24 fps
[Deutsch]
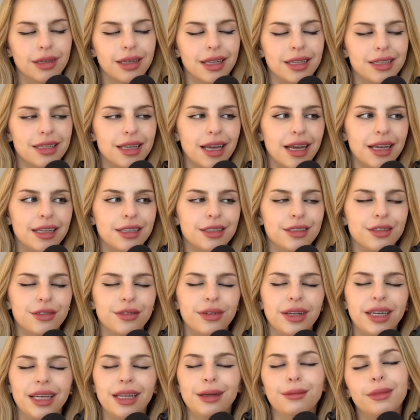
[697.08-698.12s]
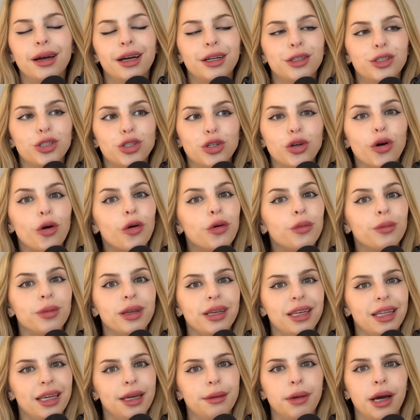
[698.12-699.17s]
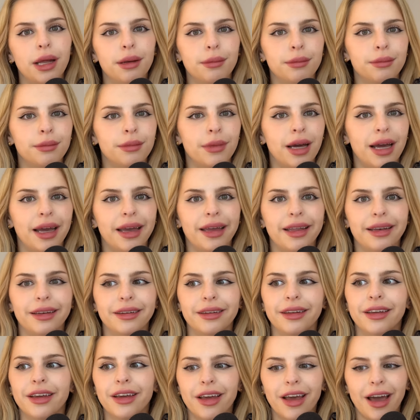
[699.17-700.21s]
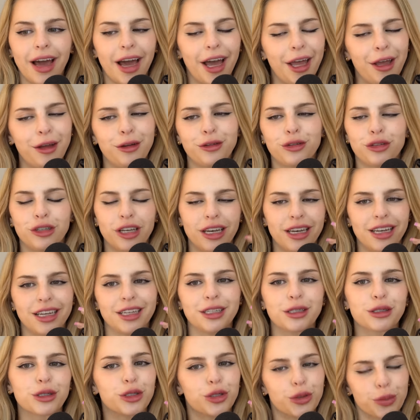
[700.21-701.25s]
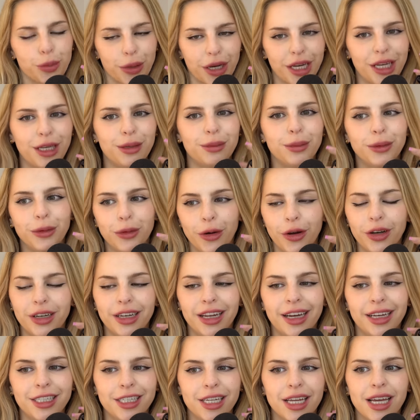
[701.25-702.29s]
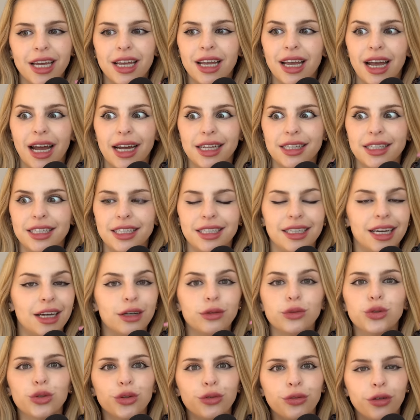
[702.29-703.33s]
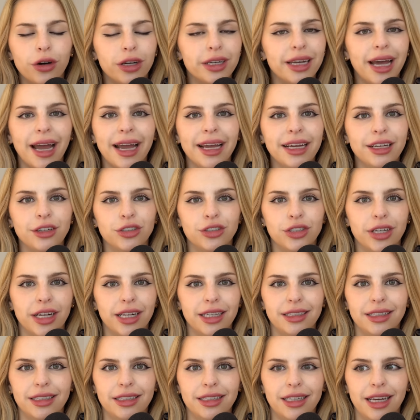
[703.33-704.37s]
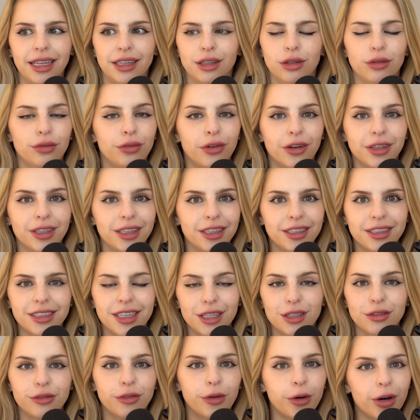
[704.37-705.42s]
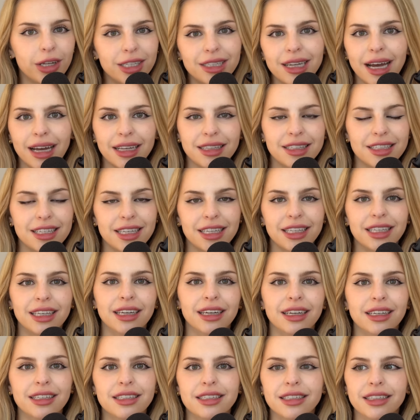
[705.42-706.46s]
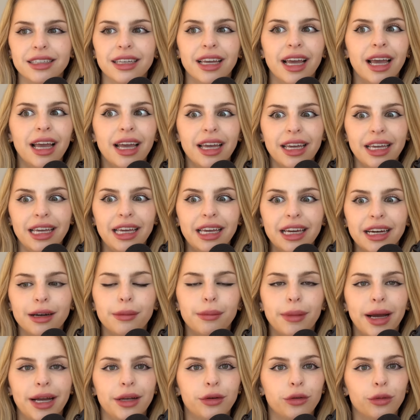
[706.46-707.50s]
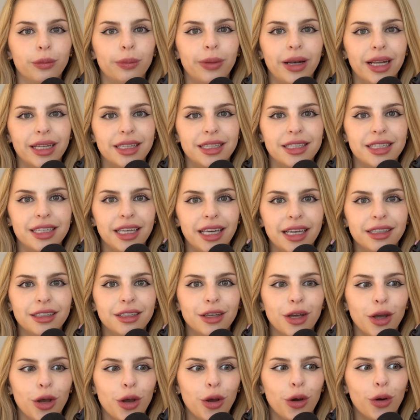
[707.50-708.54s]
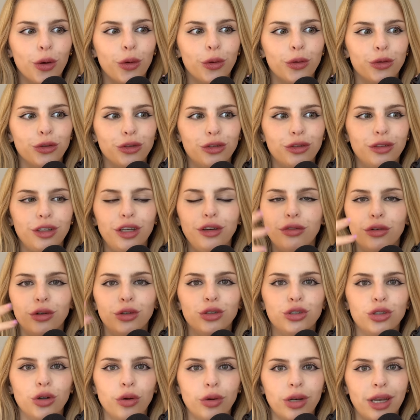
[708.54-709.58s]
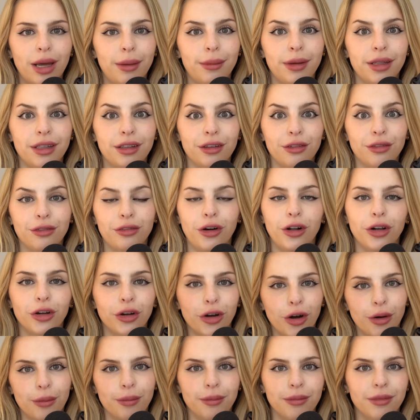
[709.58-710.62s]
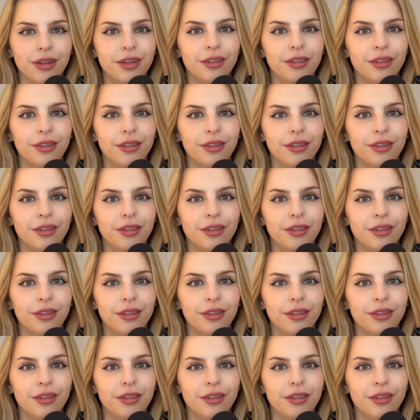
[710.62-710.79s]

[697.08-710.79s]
Das heißt, wenn immer Joe mit jemandem ein eigenständiges Gespräch begonnen hat, hat sich Anu sofort eingeschaltet, hat sofort das Wort an sich gerissen, ihre Meinung platziert und die von Joe damit vollkommen